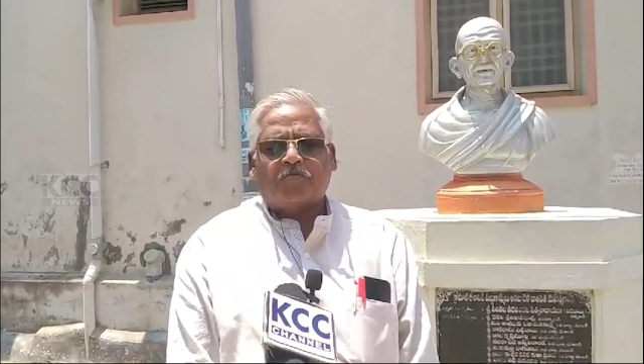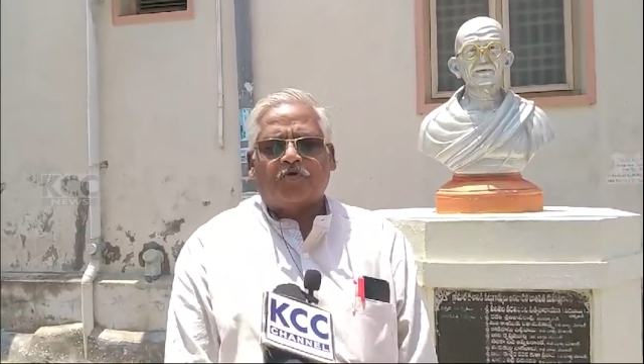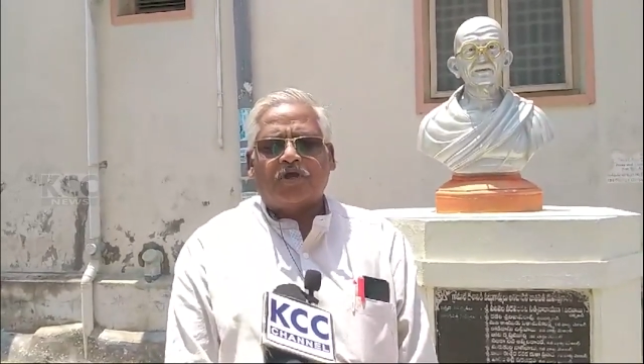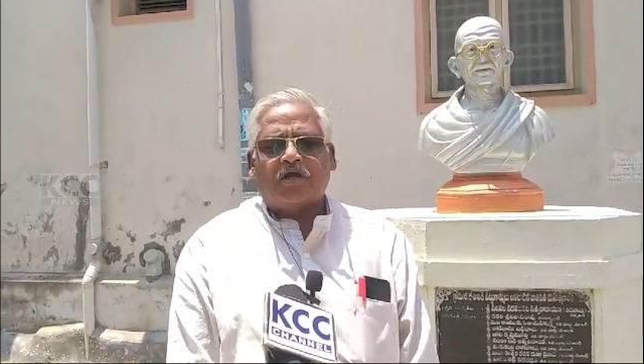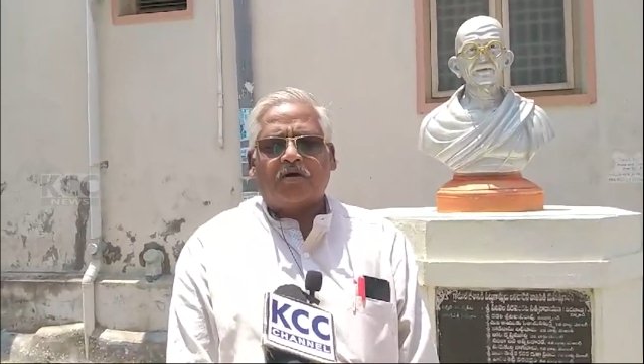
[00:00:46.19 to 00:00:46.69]

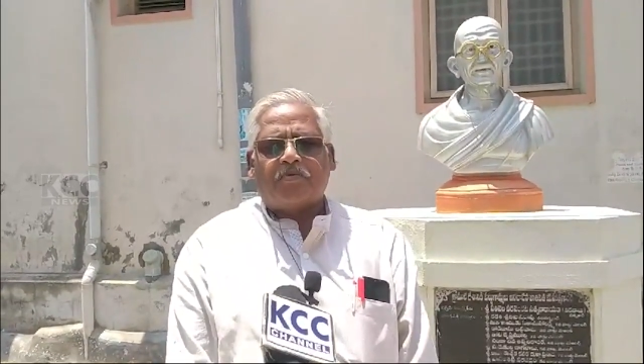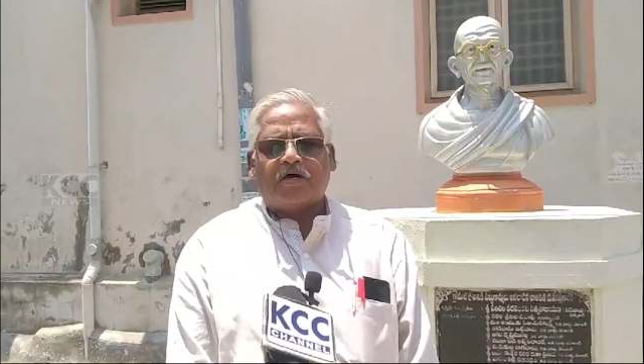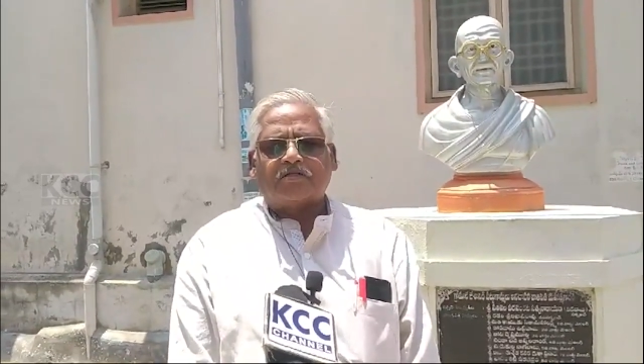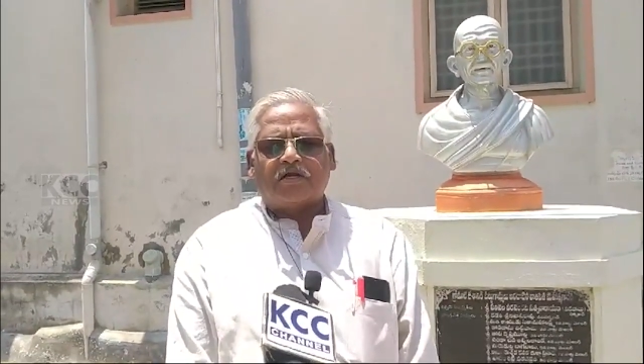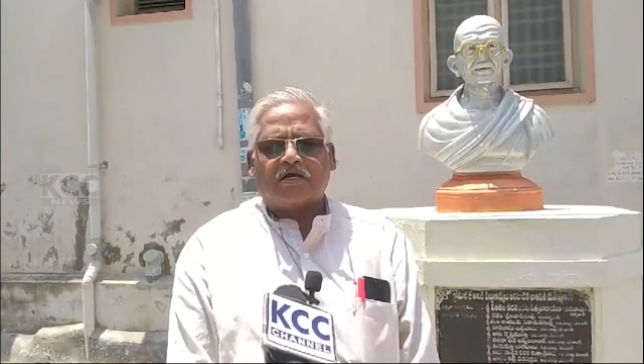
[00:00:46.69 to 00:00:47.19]
ముఖ్యంగా
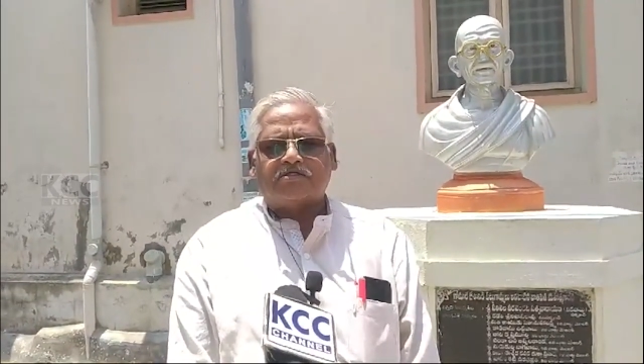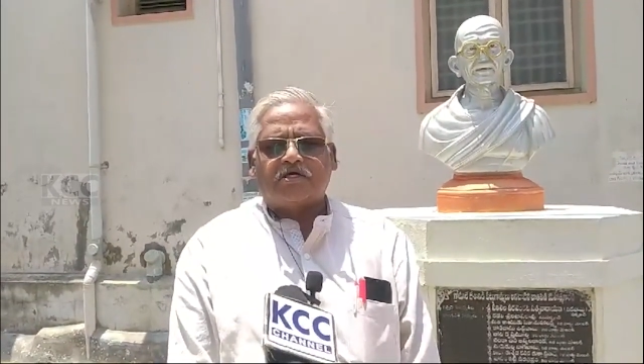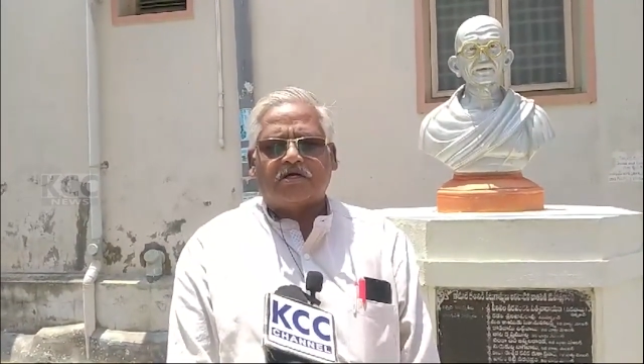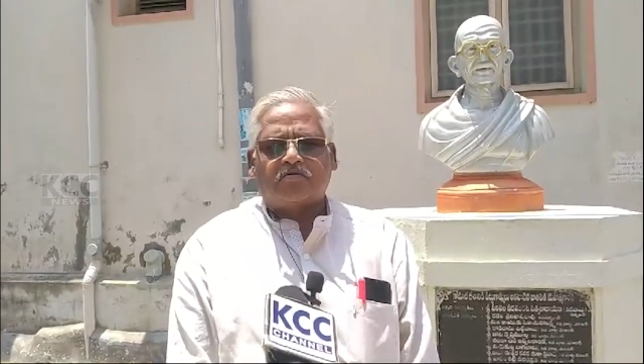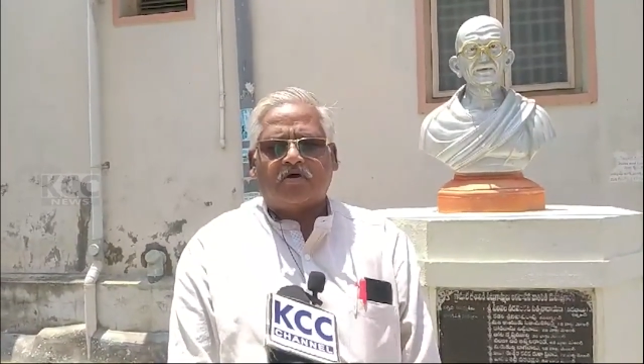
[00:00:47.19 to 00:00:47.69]
భారత
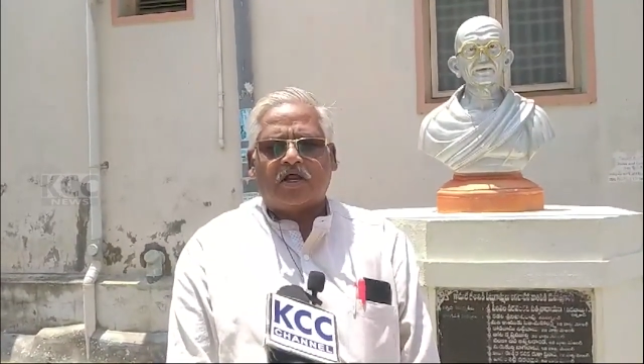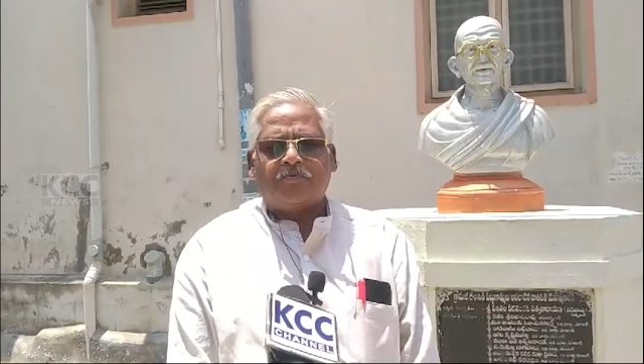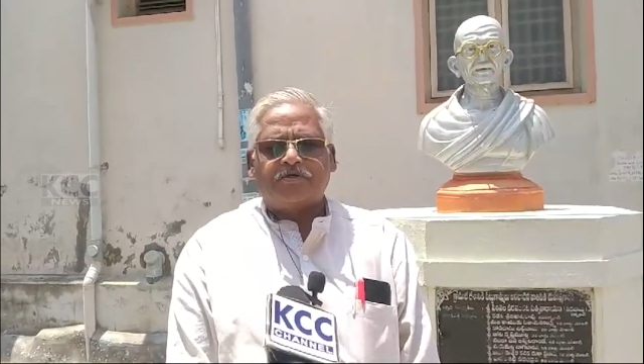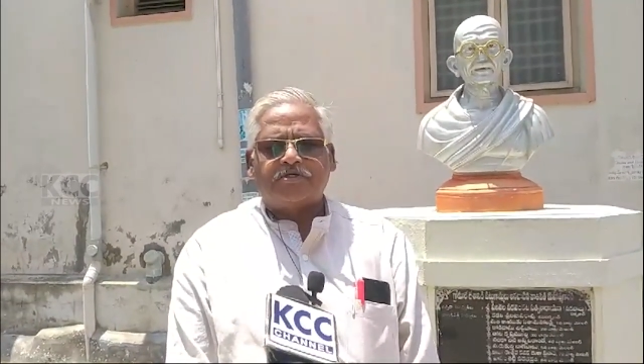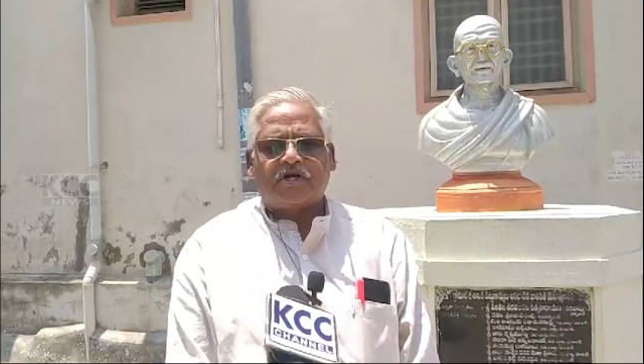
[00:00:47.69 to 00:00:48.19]
రాజ్యాంగం
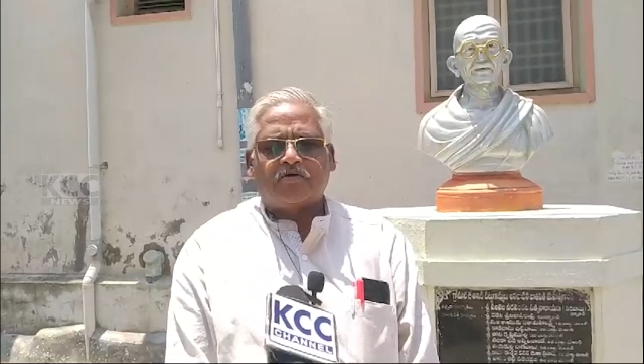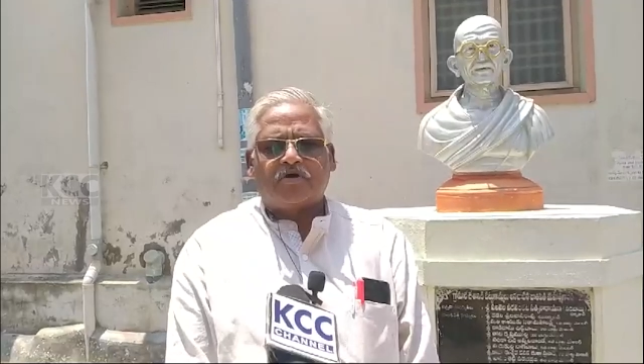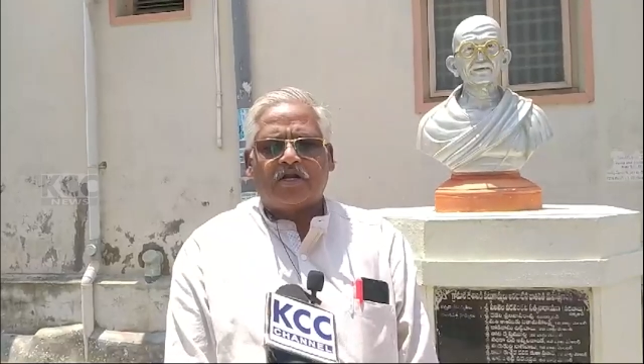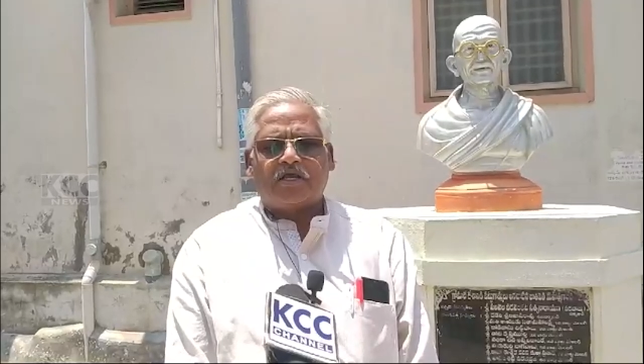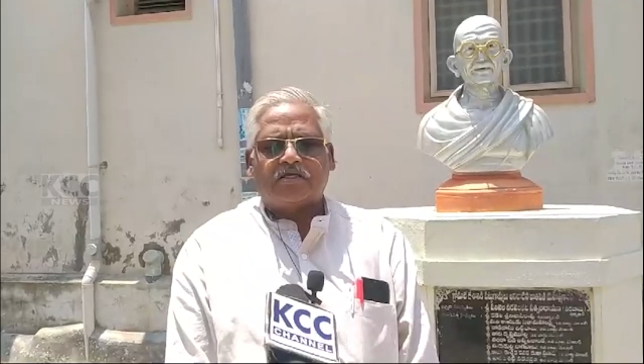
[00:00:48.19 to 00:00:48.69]

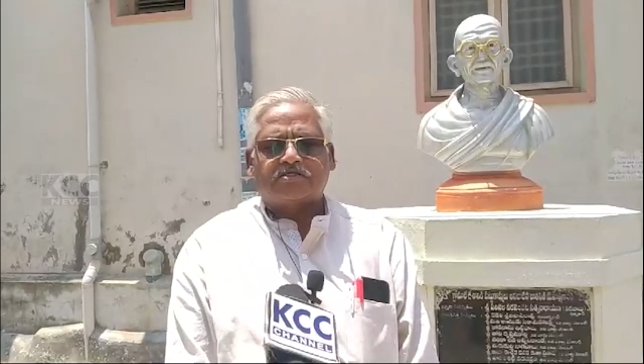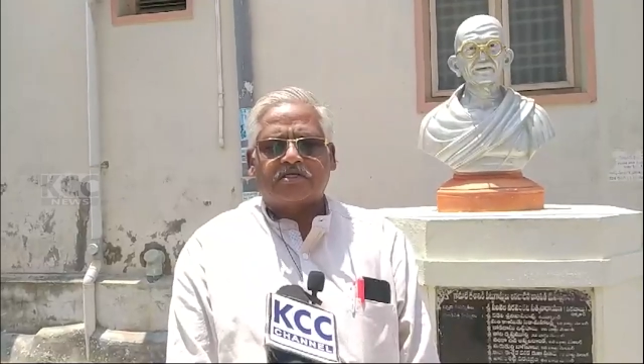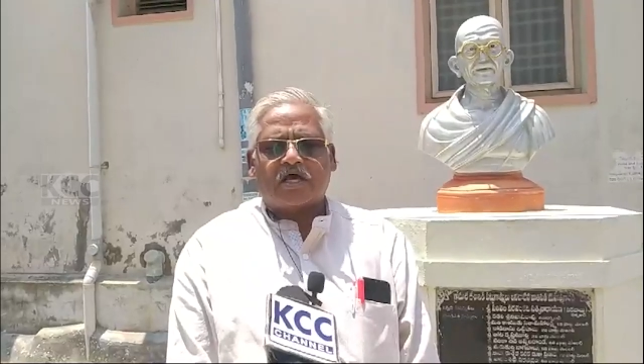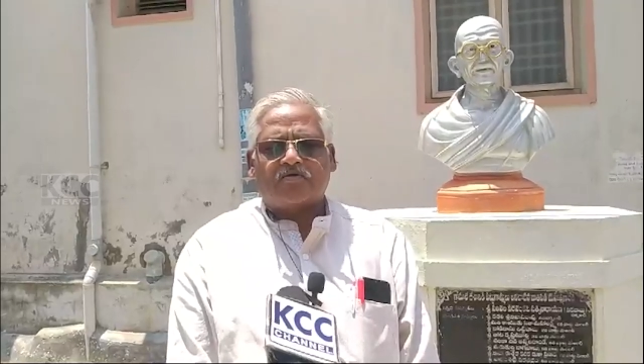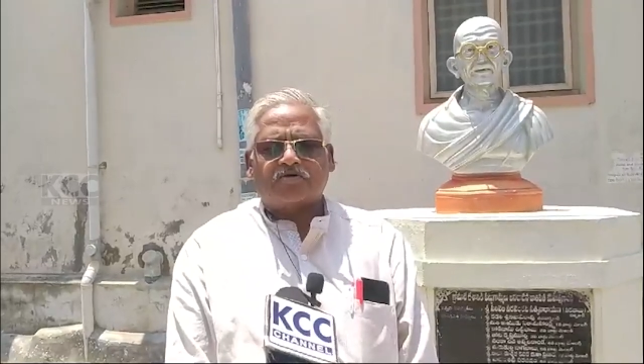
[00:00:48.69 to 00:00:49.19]
కల్పించినటువంటి
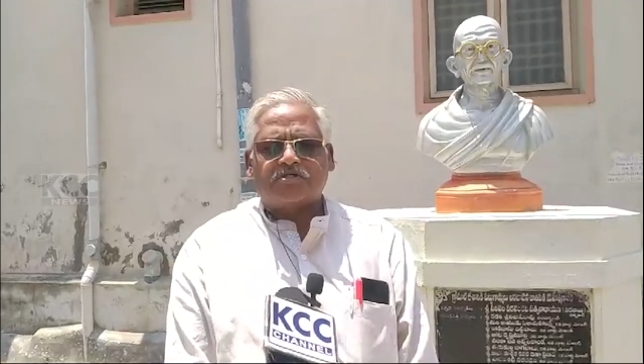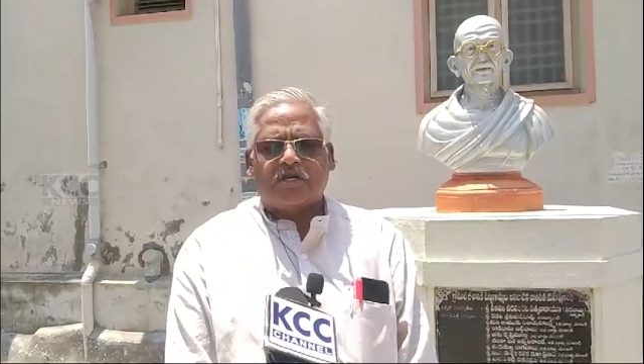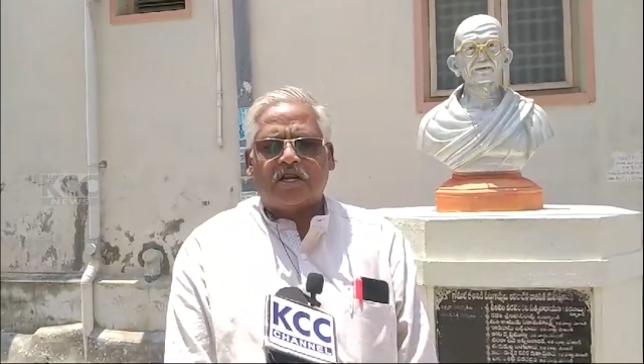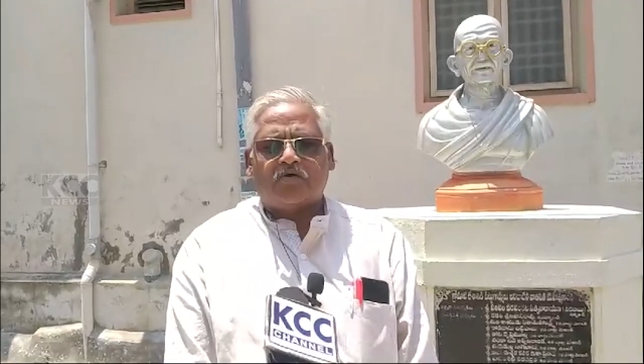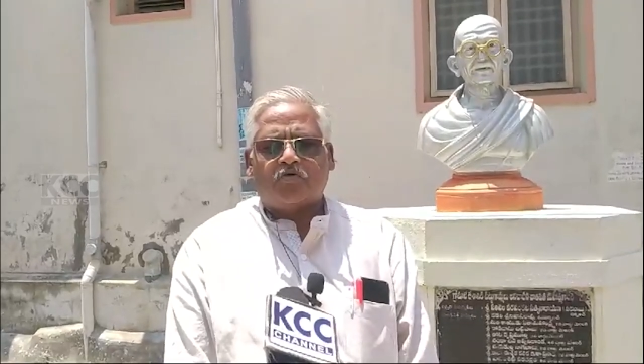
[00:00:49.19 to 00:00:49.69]

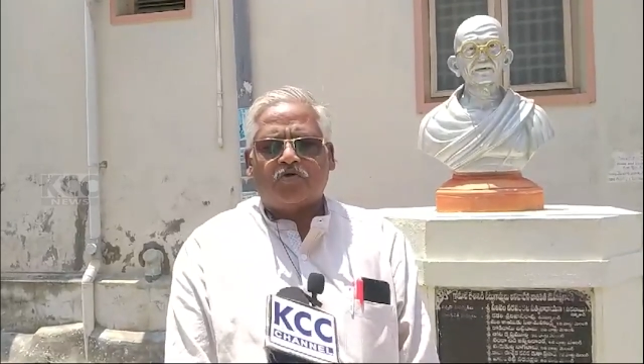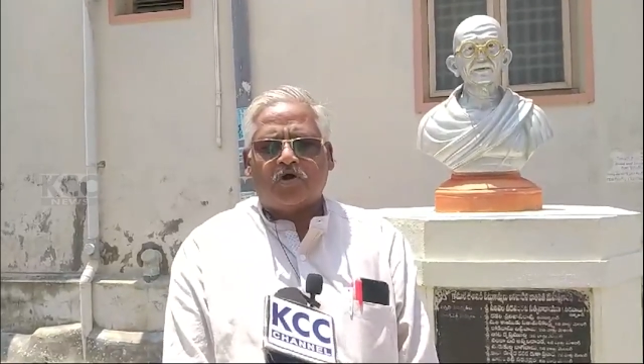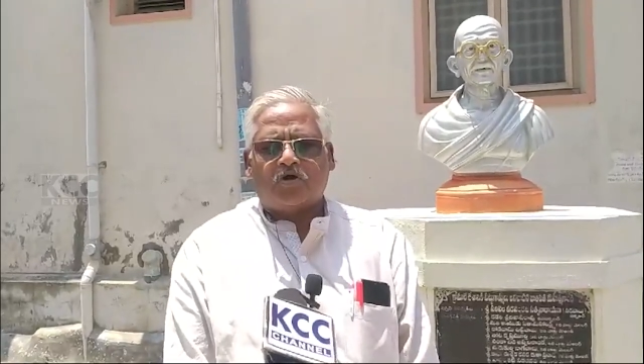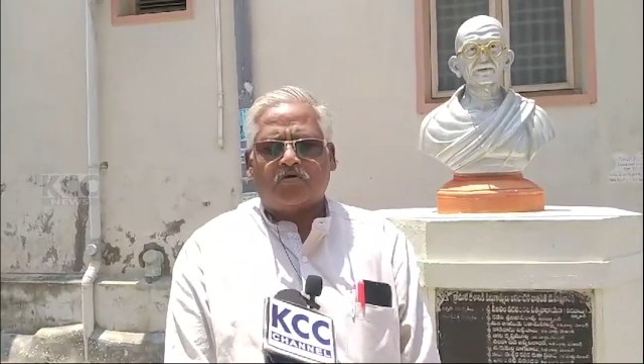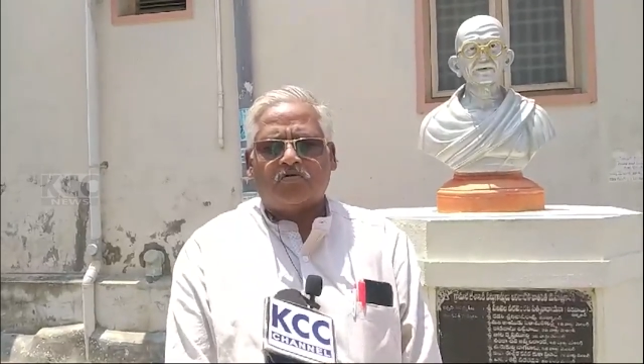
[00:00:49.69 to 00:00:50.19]
సార్వజనీన
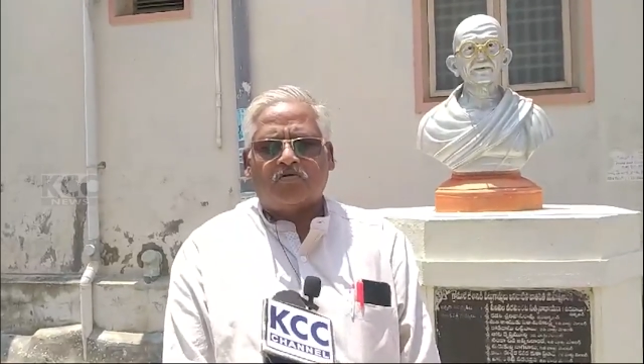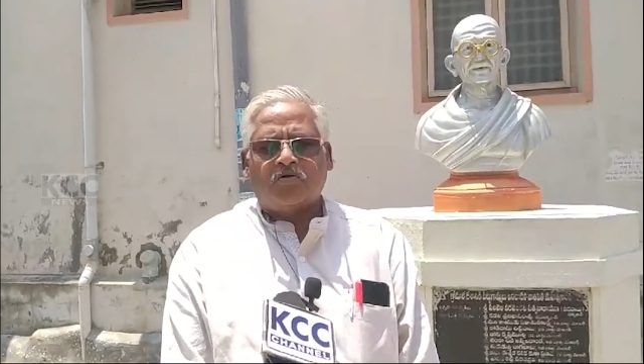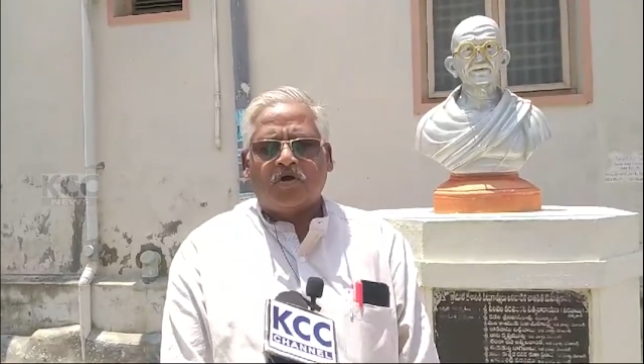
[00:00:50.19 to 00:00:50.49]
ఓటు హక్కు